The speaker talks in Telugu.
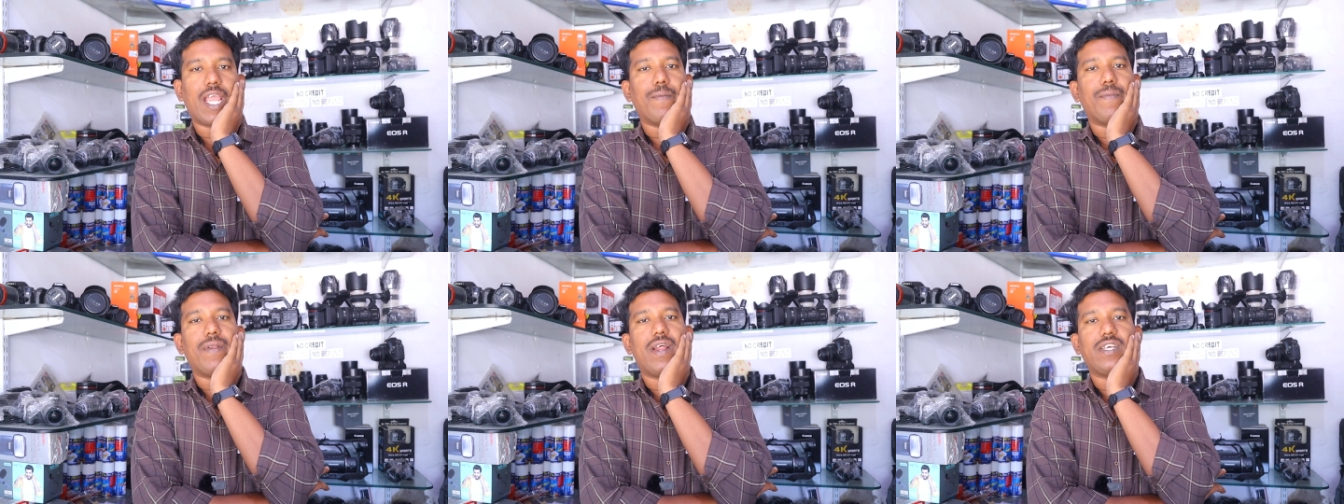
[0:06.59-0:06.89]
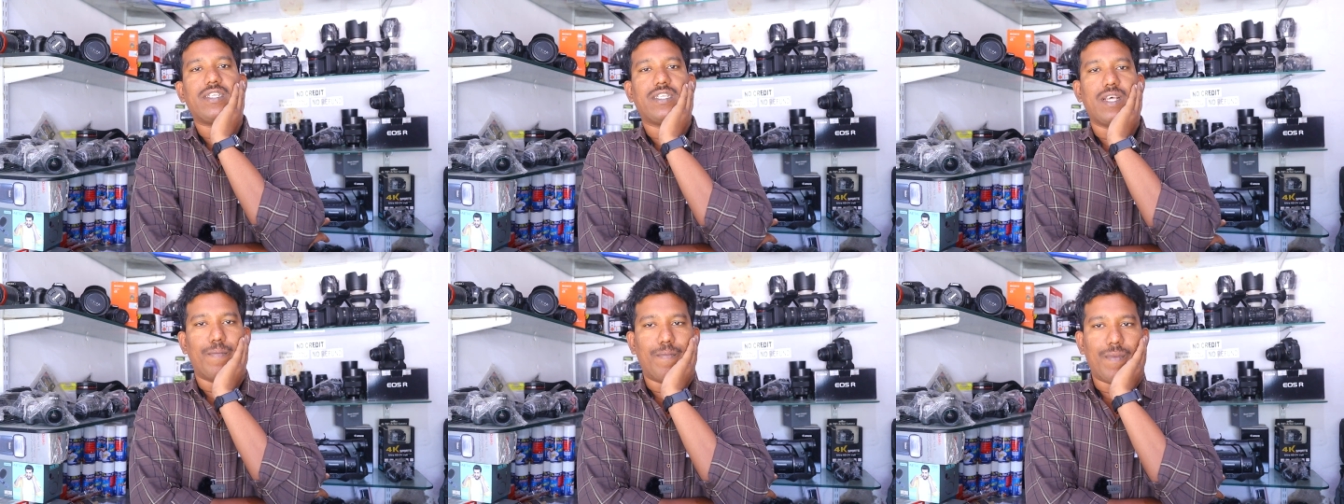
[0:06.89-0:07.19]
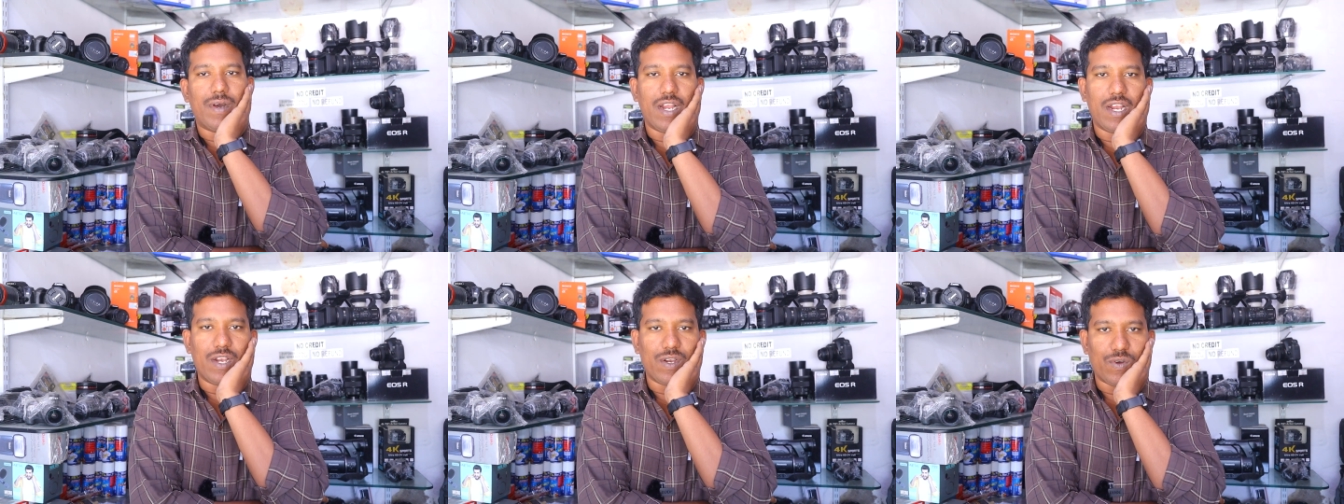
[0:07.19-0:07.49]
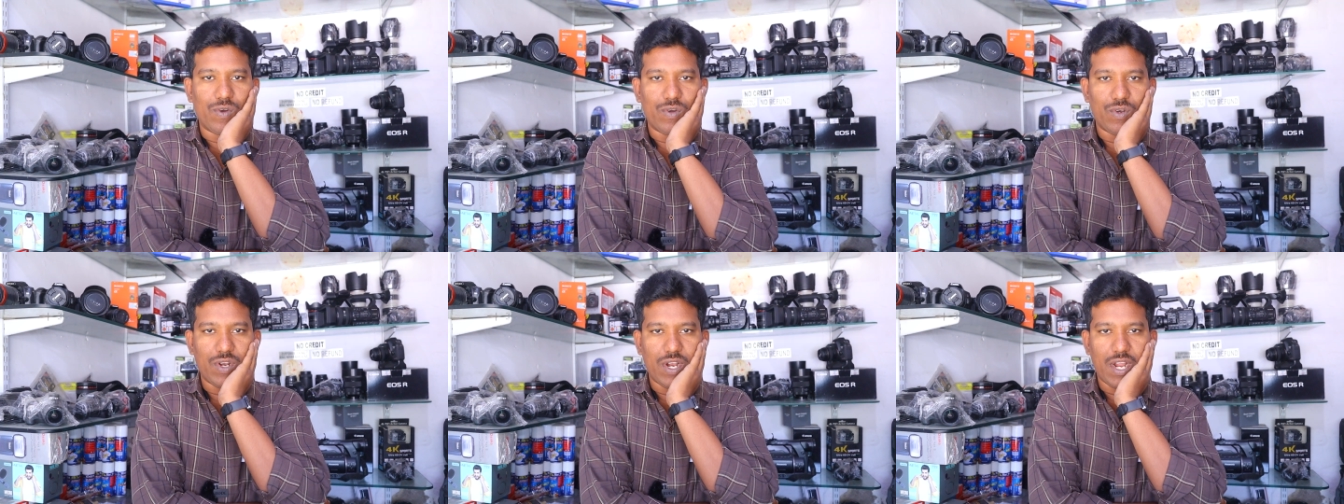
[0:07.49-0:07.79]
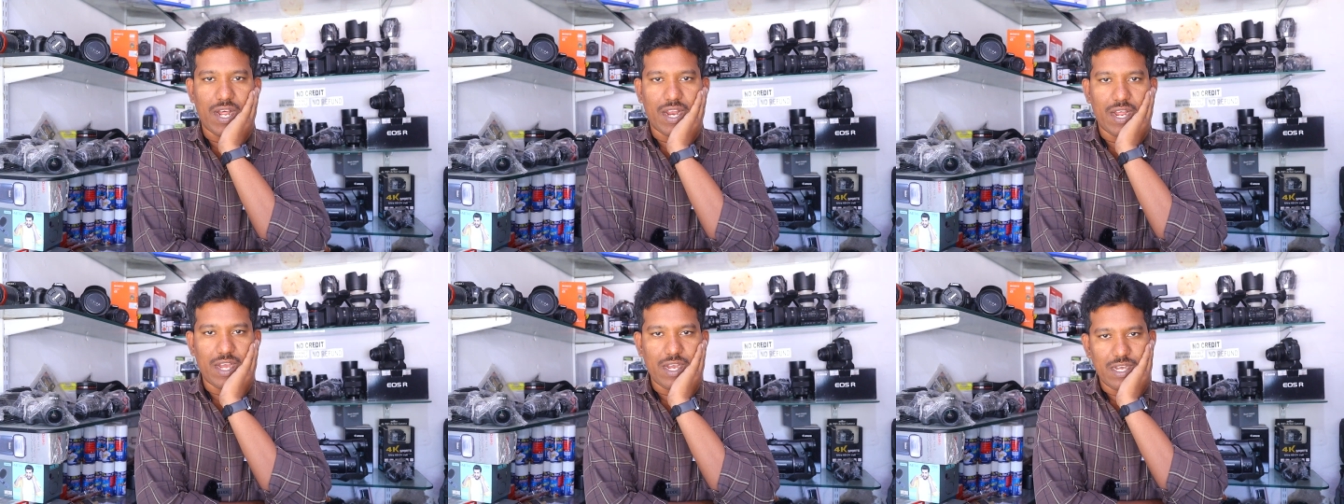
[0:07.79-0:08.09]
కెమెరాస్
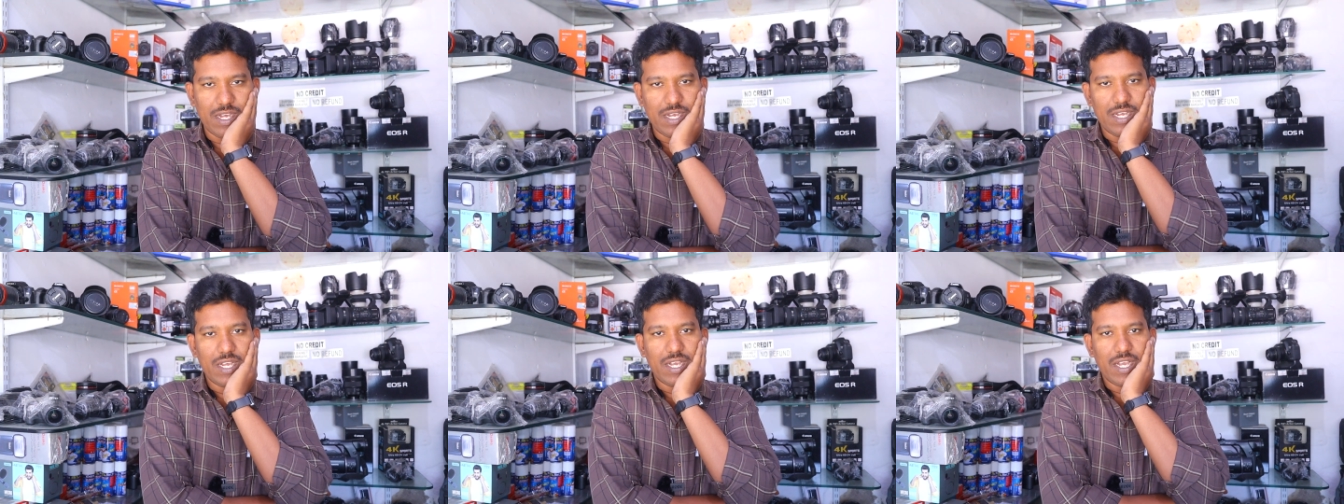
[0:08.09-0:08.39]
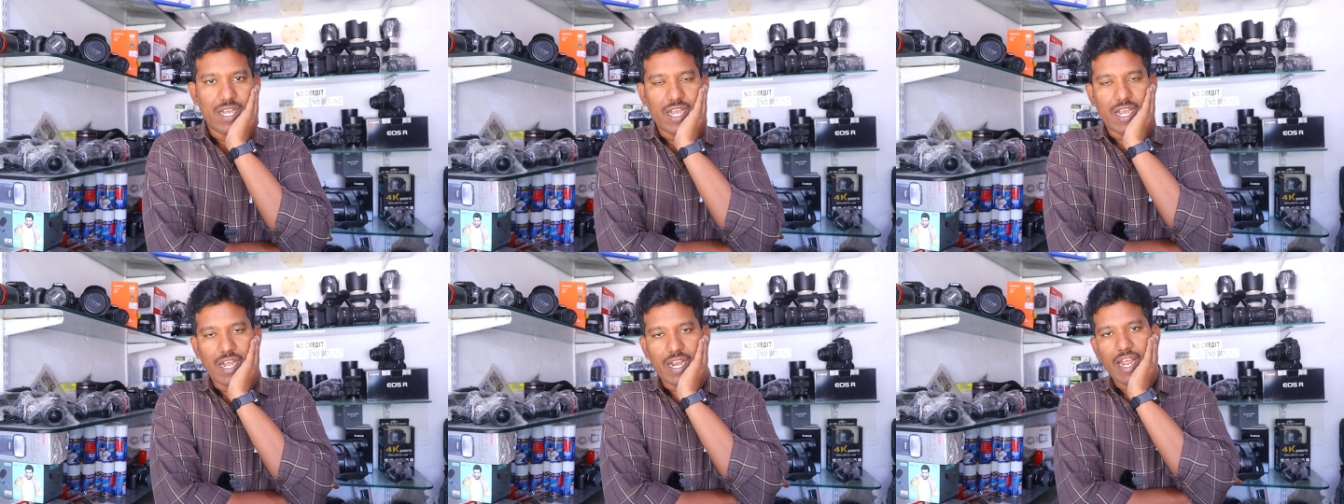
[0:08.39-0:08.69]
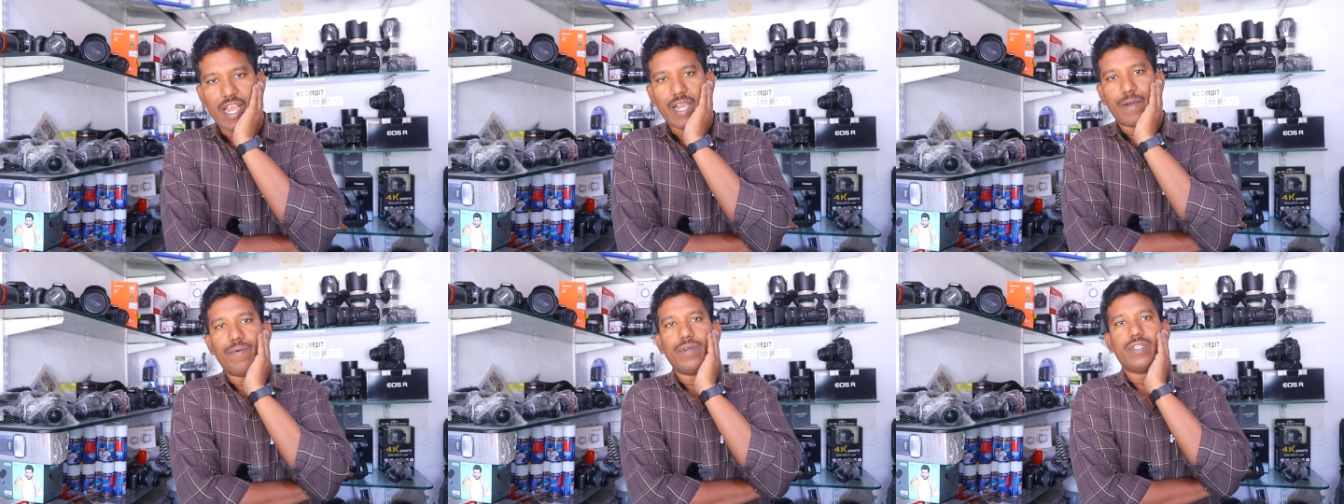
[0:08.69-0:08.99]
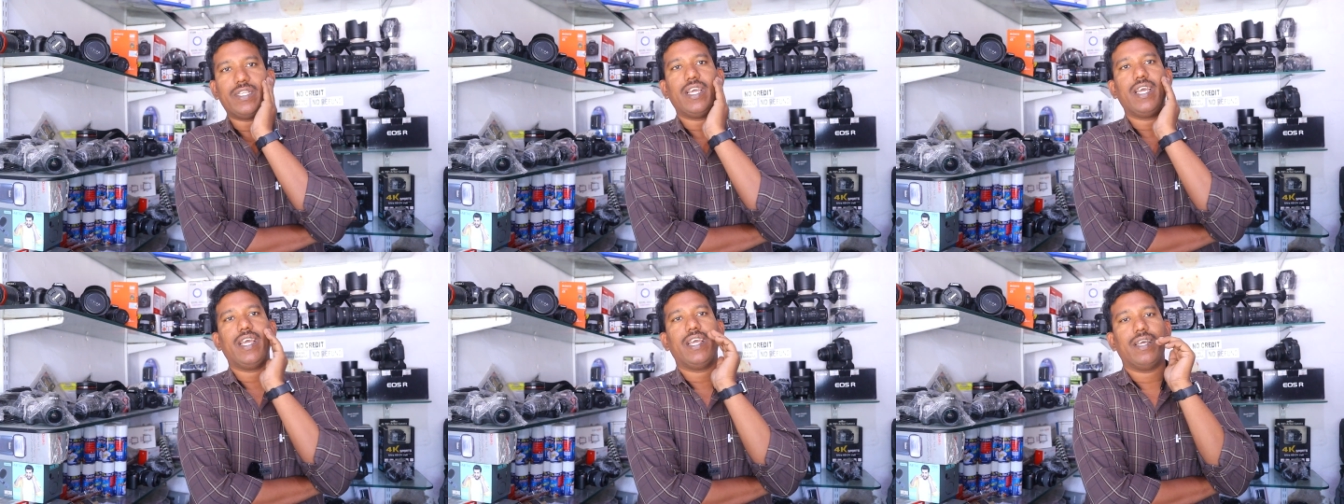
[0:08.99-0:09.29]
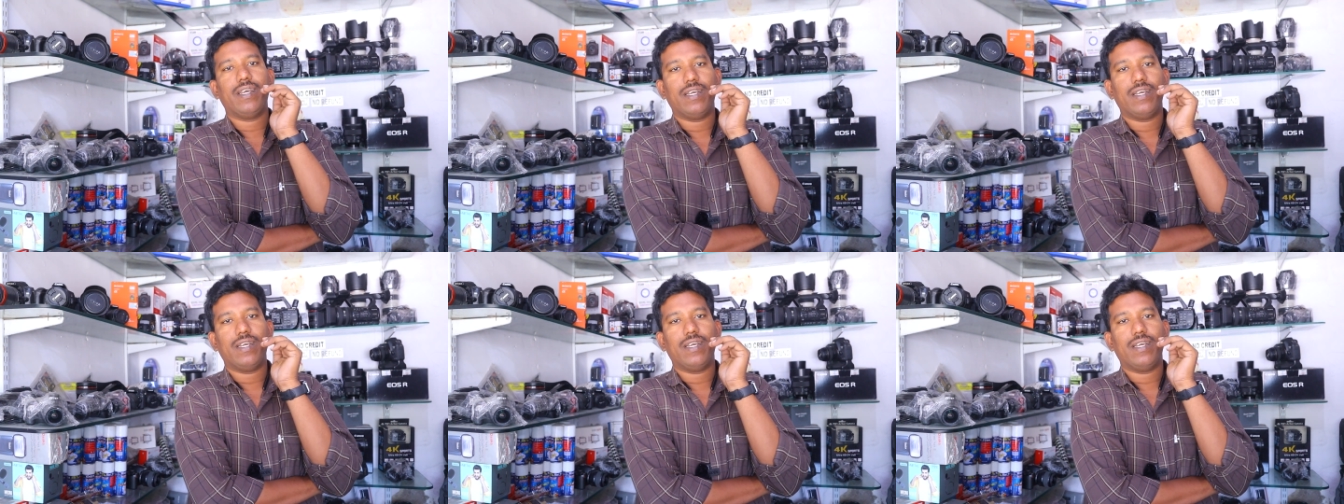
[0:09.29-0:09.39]
అమ్మాలనుకుంటున్నారా లేకపోతే